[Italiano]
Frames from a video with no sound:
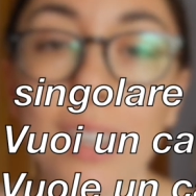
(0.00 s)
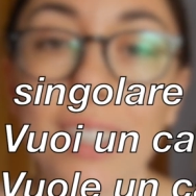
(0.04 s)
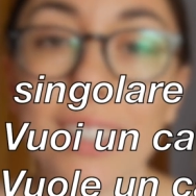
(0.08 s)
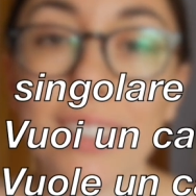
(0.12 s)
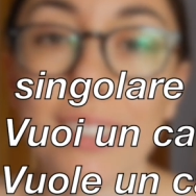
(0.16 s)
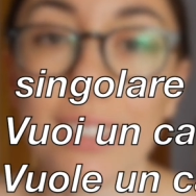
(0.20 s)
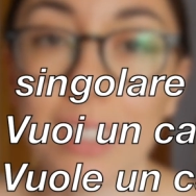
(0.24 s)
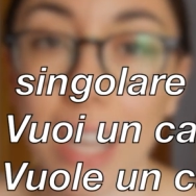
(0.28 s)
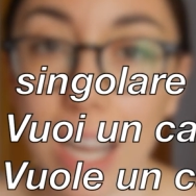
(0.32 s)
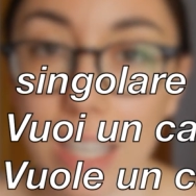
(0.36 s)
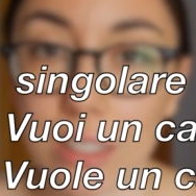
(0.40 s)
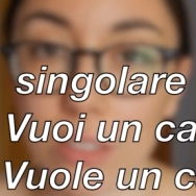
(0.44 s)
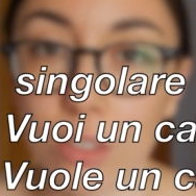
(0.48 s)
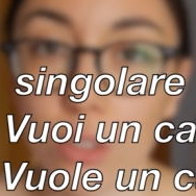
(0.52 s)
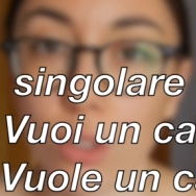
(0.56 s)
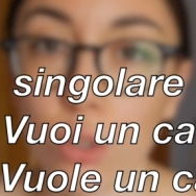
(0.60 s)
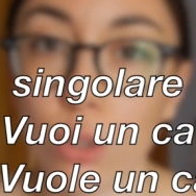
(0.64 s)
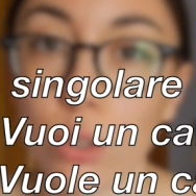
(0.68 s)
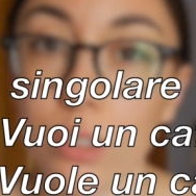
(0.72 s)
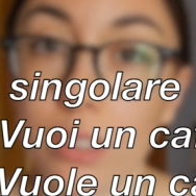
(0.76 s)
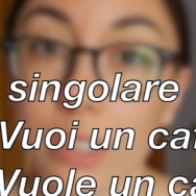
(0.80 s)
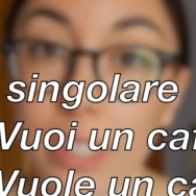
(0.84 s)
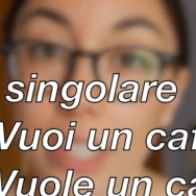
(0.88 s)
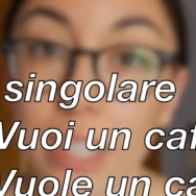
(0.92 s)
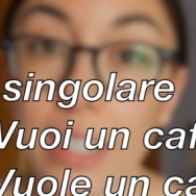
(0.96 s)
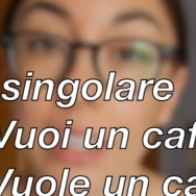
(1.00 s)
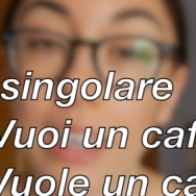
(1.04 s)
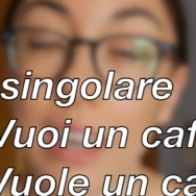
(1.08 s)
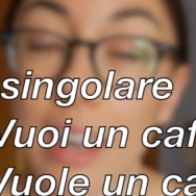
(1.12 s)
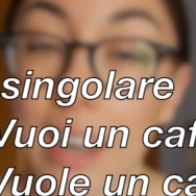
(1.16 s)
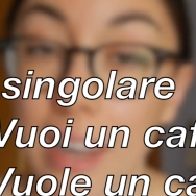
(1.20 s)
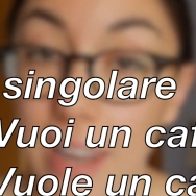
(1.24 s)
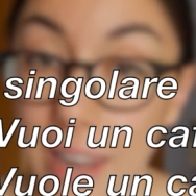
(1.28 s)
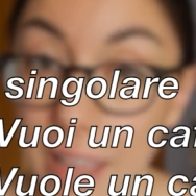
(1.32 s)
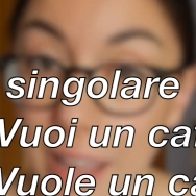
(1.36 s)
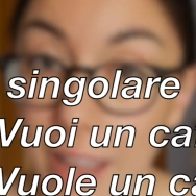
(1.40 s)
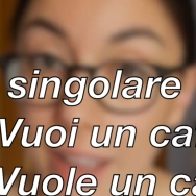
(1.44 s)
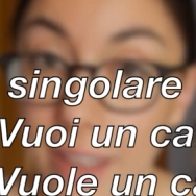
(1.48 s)
Dando del
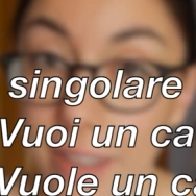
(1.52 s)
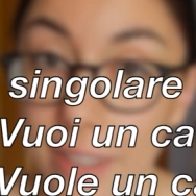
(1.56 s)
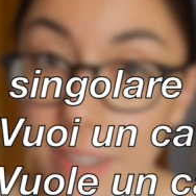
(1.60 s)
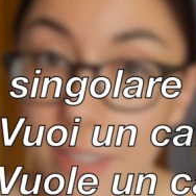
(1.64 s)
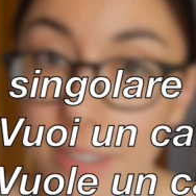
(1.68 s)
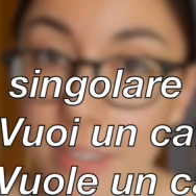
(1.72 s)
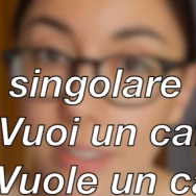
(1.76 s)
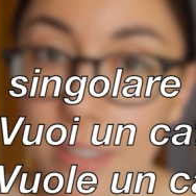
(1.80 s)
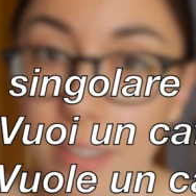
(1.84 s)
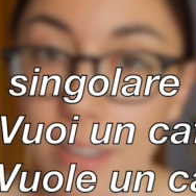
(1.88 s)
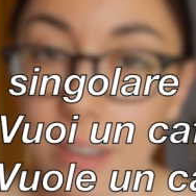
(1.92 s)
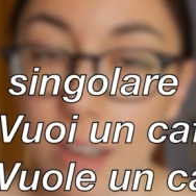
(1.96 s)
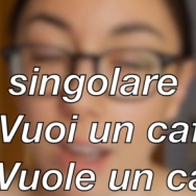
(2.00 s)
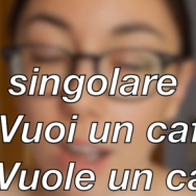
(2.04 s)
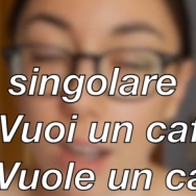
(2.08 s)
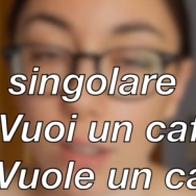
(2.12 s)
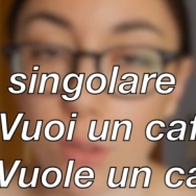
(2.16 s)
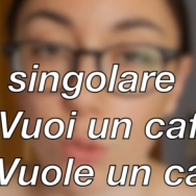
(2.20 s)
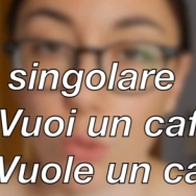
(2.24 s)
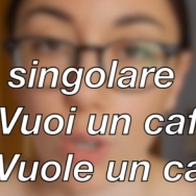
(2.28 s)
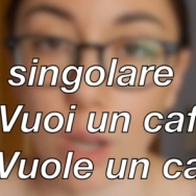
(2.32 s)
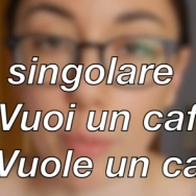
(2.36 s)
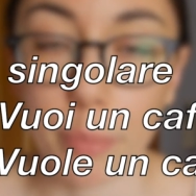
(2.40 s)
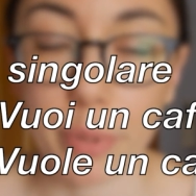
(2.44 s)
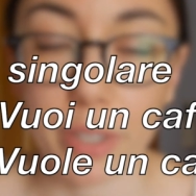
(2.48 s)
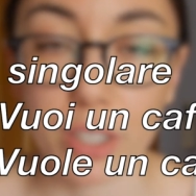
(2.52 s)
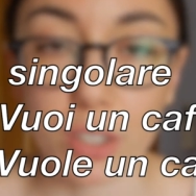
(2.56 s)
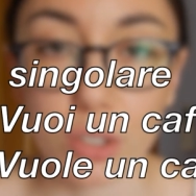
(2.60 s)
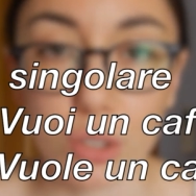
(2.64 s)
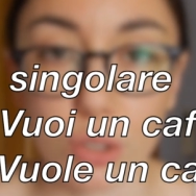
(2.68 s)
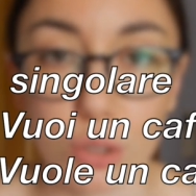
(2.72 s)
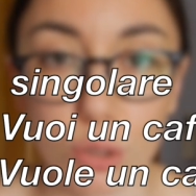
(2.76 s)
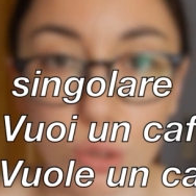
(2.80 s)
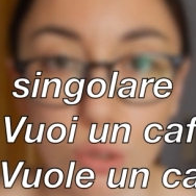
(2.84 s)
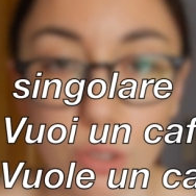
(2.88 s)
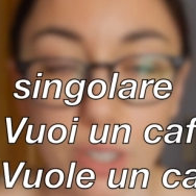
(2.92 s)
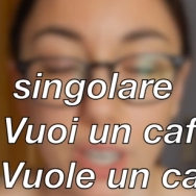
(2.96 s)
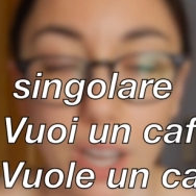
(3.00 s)
lei ad una
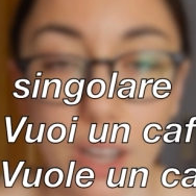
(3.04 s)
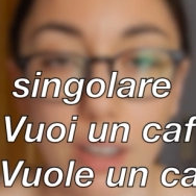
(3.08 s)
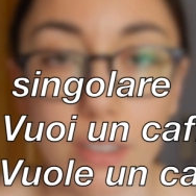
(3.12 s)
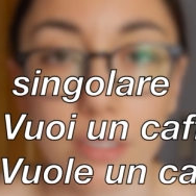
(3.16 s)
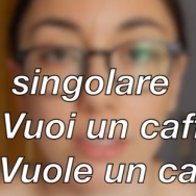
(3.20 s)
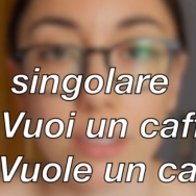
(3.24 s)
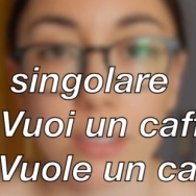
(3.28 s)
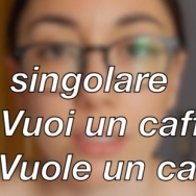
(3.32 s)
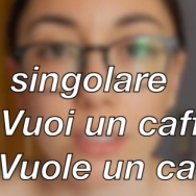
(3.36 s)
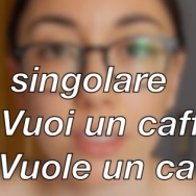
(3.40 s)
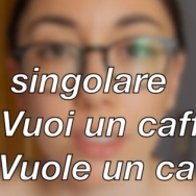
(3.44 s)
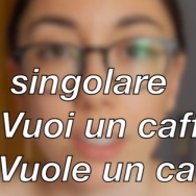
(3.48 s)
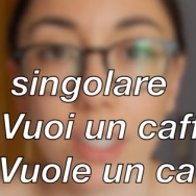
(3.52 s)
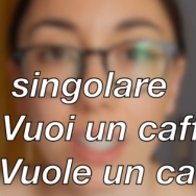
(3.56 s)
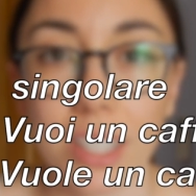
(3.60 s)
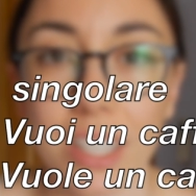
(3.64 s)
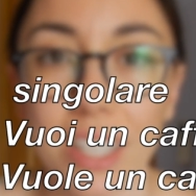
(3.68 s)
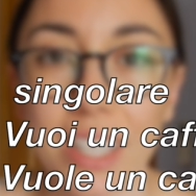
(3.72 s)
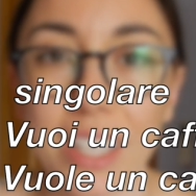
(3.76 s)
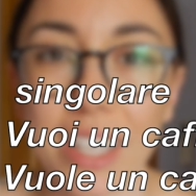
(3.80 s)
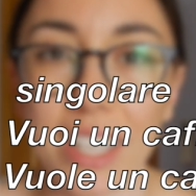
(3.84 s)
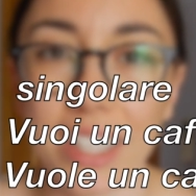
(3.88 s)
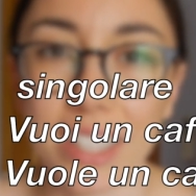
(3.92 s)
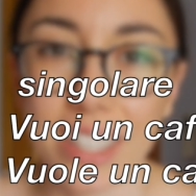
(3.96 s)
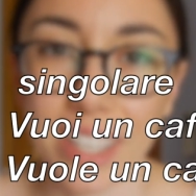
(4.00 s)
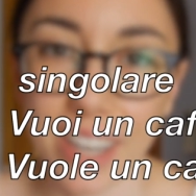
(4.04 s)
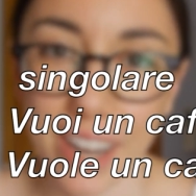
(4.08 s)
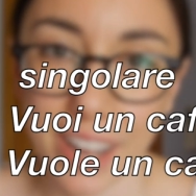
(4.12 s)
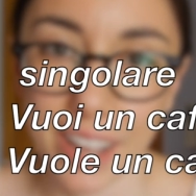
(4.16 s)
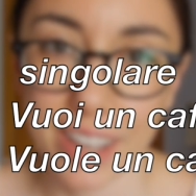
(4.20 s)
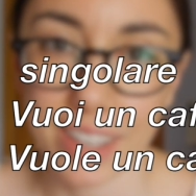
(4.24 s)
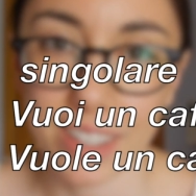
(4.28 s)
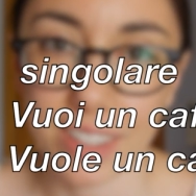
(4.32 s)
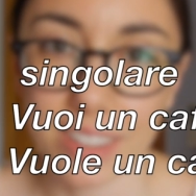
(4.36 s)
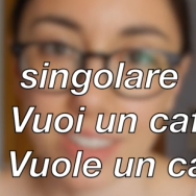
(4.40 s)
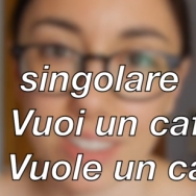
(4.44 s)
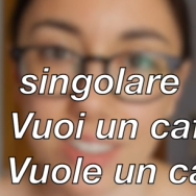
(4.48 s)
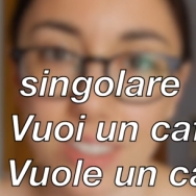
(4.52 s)
persona,
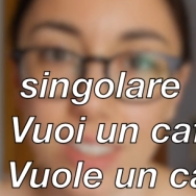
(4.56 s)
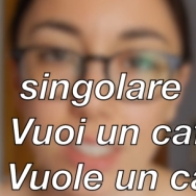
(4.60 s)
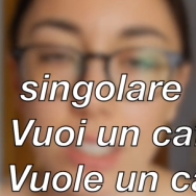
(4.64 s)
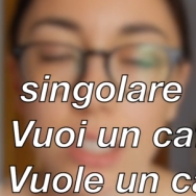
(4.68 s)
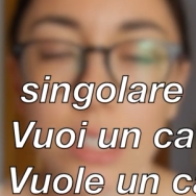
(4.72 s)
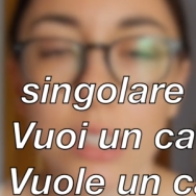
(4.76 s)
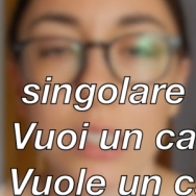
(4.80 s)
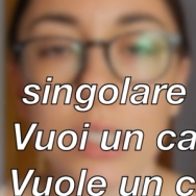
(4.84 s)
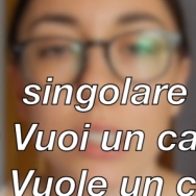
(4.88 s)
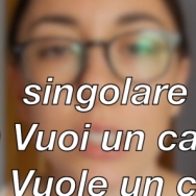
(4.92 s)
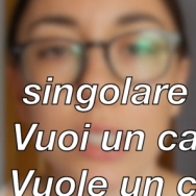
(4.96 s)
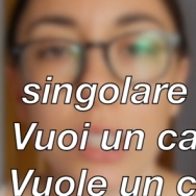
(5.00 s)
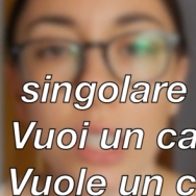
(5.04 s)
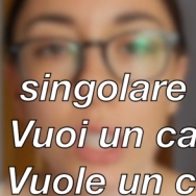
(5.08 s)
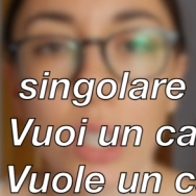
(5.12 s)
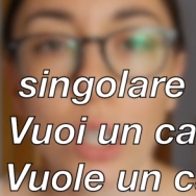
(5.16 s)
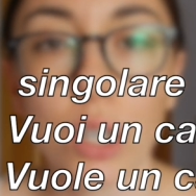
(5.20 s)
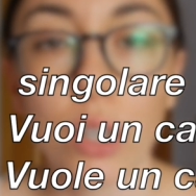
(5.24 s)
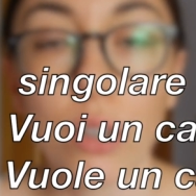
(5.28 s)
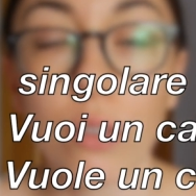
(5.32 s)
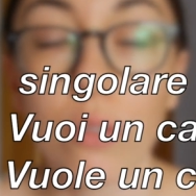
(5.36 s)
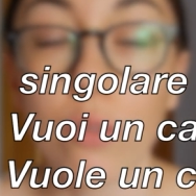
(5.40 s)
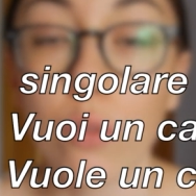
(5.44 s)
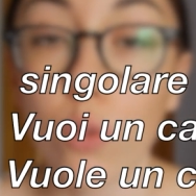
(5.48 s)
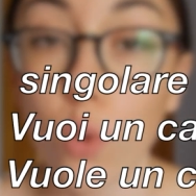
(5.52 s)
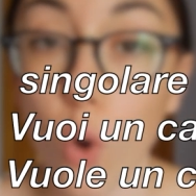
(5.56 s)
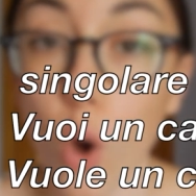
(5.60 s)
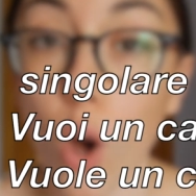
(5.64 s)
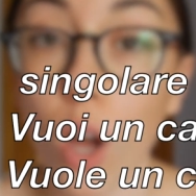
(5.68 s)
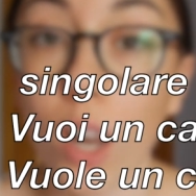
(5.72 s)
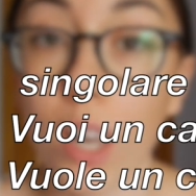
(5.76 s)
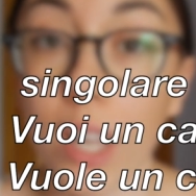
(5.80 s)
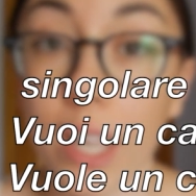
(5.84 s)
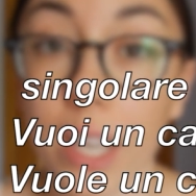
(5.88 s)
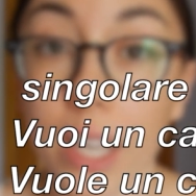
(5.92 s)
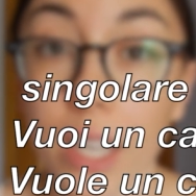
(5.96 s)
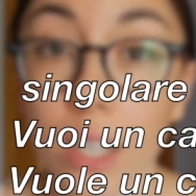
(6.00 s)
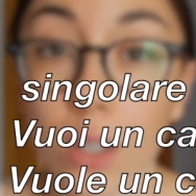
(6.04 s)
chiederei
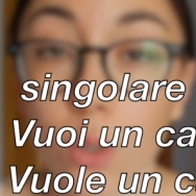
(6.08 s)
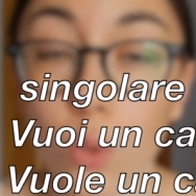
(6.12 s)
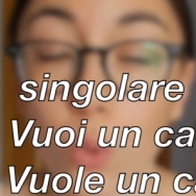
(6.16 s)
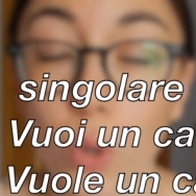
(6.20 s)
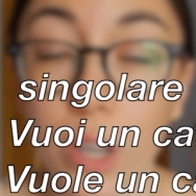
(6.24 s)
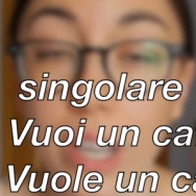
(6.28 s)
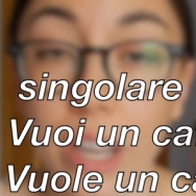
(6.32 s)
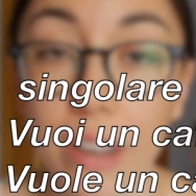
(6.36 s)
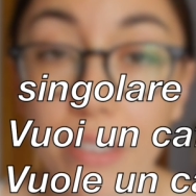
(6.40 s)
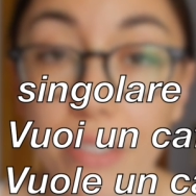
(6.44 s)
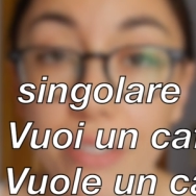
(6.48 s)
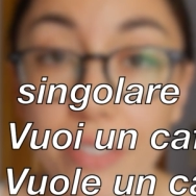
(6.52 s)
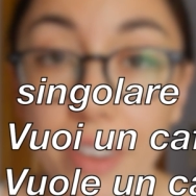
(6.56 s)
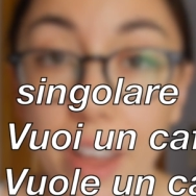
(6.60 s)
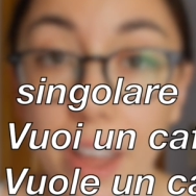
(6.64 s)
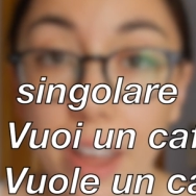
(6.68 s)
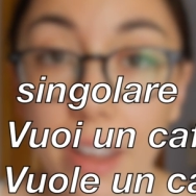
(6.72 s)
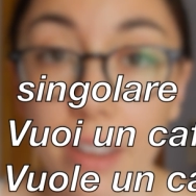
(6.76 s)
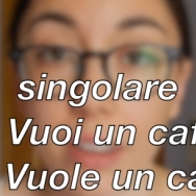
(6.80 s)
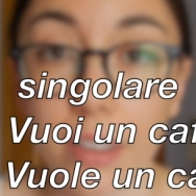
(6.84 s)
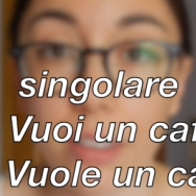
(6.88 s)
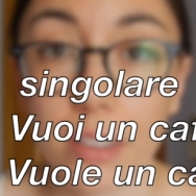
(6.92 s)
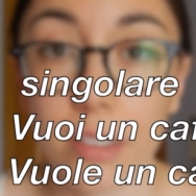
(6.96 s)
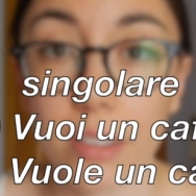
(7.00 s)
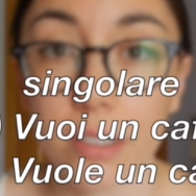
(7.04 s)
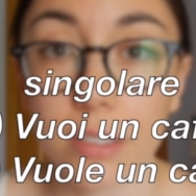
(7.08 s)
Vuole un caffè?